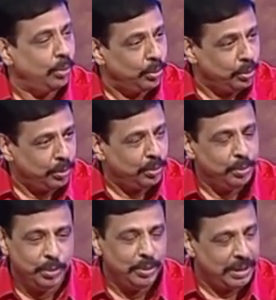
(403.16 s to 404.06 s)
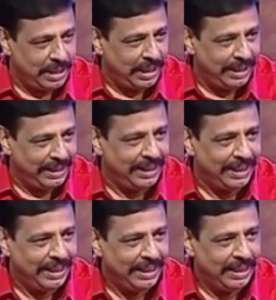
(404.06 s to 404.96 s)
அவங்க ரெண்டு பேரும் நல்லா ஆரோக்கியமா தான்
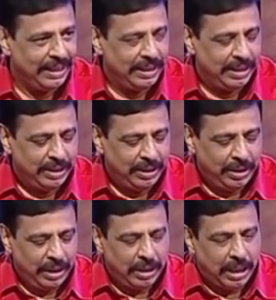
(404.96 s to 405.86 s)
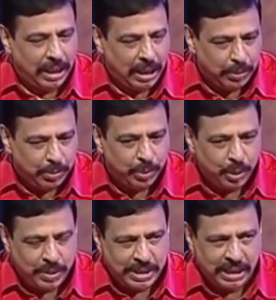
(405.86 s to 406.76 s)
இருக்காங்களா அவங்க அப்படி
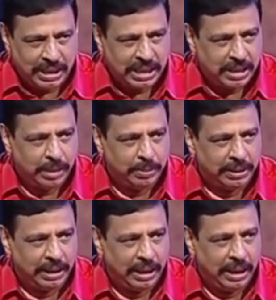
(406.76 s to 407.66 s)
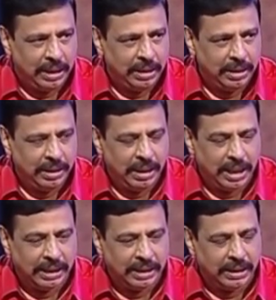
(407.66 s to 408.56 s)
மூணு வருஷம் வந்து கஷ்டப்பட்டா இல்லையா
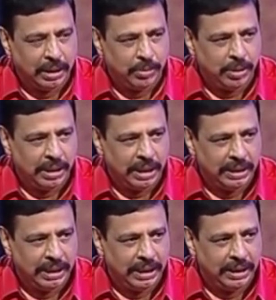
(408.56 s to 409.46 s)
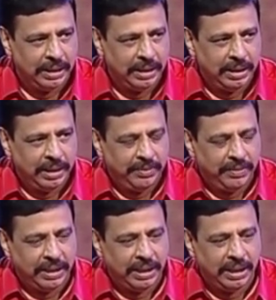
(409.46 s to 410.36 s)
அவளால் அதை வந்து பொறுக்க முடியாம
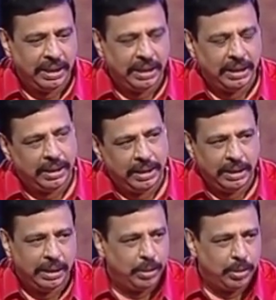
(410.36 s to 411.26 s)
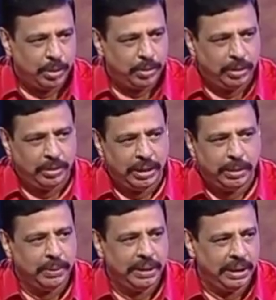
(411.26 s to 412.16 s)
ஃபைனலி அவள் எங்கேயோ புறப்பட்டு
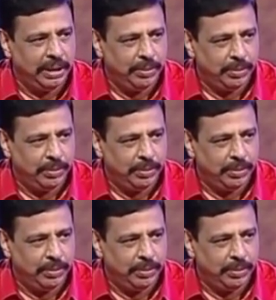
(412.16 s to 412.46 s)
போயிட்டா இது வரைக்கும் திரும்பி